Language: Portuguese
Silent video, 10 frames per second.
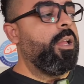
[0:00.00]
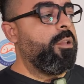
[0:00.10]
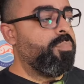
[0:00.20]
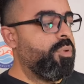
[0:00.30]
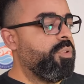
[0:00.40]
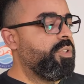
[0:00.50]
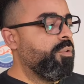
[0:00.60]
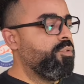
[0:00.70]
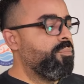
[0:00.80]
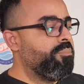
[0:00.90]

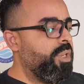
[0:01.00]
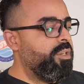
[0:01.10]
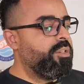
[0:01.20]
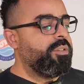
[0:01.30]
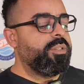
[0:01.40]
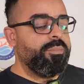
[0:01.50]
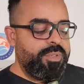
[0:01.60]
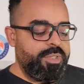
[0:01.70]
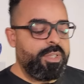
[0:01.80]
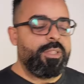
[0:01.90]
reprodução de peixe, você
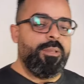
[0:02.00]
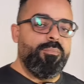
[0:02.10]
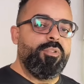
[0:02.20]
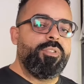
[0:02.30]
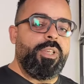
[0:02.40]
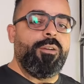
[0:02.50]
precisa ter muitos